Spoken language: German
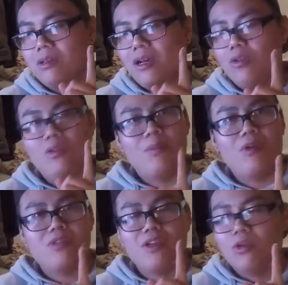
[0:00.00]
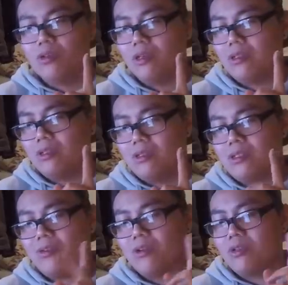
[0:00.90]
Alola Mauti auch 100,
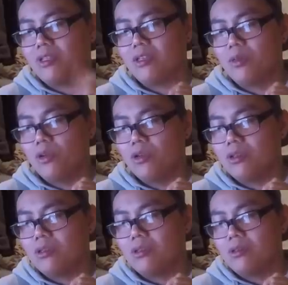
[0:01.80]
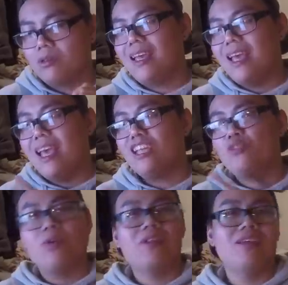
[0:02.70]
200er gebrütet.
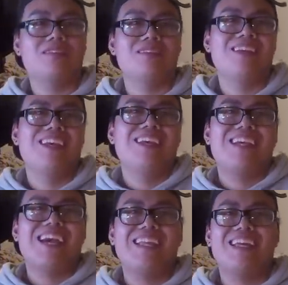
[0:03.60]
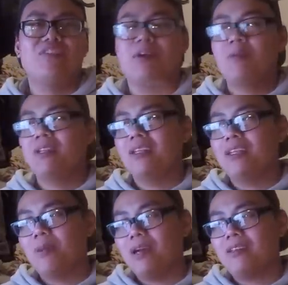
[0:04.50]
Ashborn Hessen, keine Ahnung, wer mir den
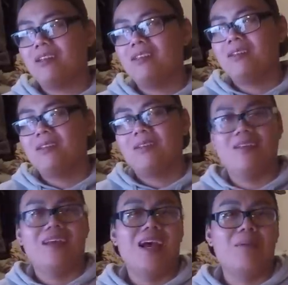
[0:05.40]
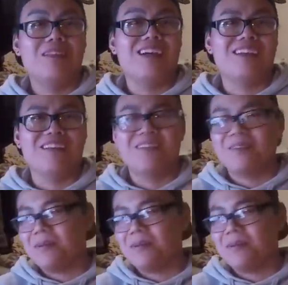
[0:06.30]
gebracht hat, aber danke.